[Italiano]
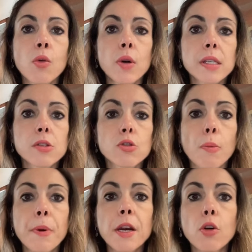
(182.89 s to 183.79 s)
questo
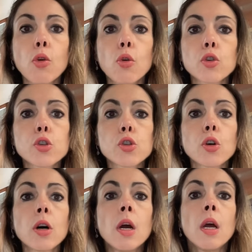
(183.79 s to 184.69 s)

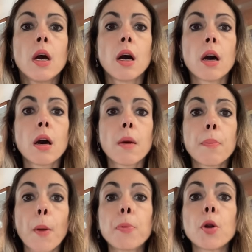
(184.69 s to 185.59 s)
percorso eh,
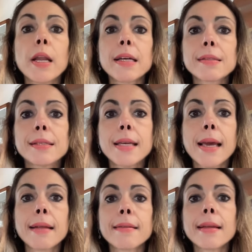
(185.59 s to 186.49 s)
proprio le
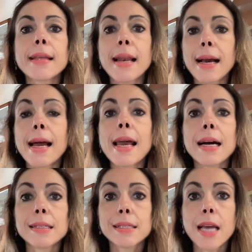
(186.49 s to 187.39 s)
aziende della
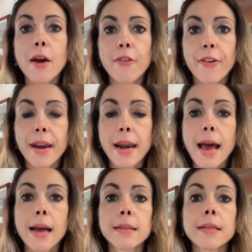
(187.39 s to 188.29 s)
galassia
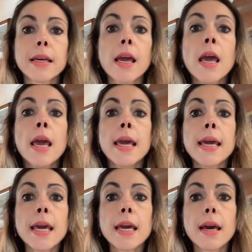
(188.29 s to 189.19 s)
Ferragni
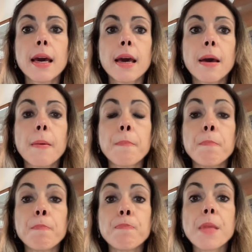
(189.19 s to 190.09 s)
e,
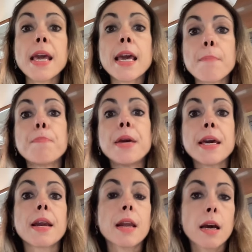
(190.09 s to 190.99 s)
ehm, e
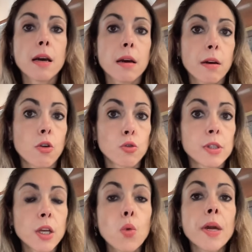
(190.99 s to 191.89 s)
per
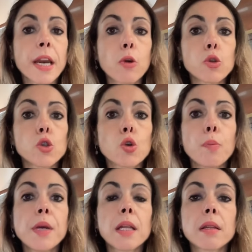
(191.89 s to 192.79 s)
conseguire questo
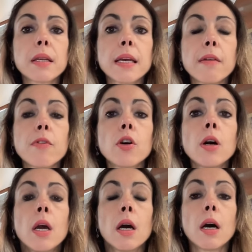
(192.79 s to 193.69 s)
obiettivo
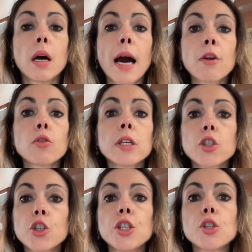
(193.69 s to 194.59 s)
eh, hanno
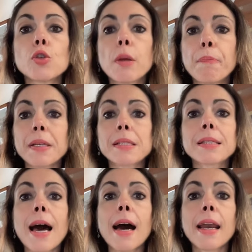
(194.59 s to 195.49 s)
deciso di
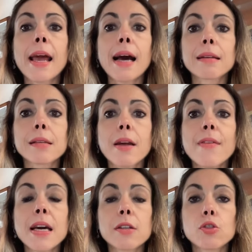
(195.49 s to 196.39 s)
passare
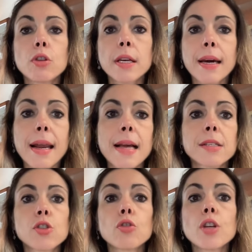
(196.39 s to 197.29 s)
attraverso
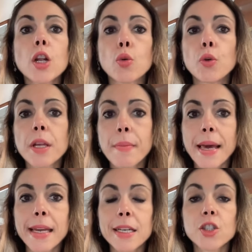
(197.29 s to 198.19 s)
l'ingresso di alcuni
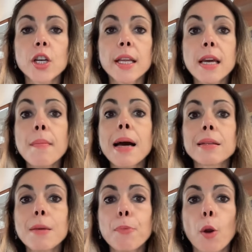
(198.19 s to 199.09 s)
manager
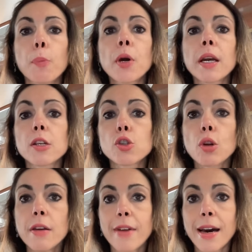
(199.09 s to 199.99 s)
chiamati proprio a
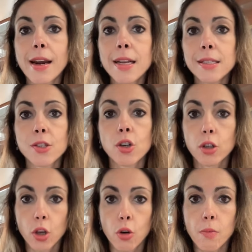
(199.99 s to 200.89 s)
risollevare le
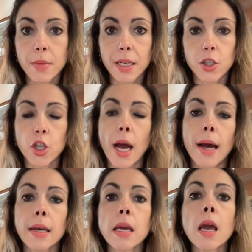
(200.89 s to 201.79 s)
sorti
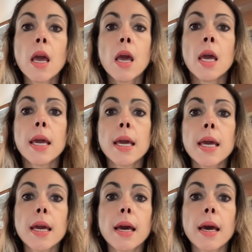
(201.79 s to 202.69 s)
commerciali
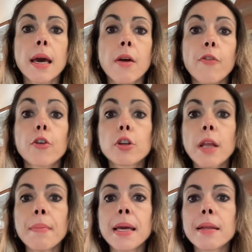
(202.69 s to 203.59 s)
e eh,
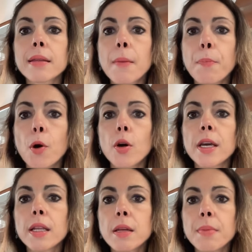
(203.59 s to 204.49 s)
fortemente poi
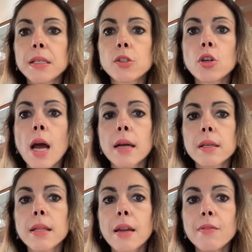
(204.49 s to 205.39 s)

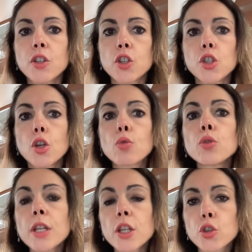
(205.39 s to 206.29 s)
ridimensionate dalle
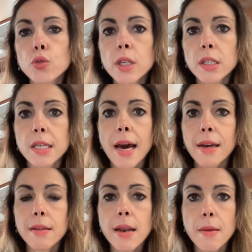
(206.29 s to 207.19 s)
vicissitudini
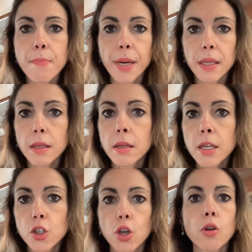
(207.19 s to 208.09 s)
giudiziarie
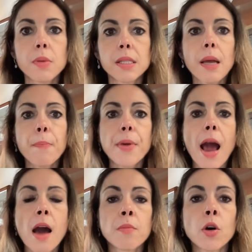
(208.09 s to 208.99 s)
dell'imprenditrice. Come
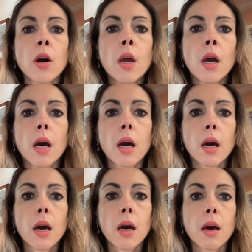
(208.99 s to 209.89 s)
sappiamo eh,
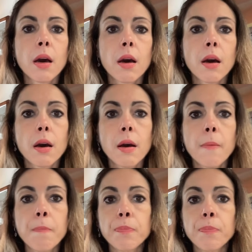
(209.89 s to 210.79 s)

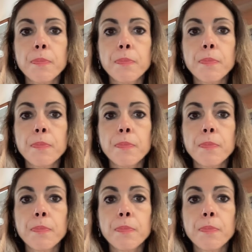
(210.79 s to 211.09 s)
era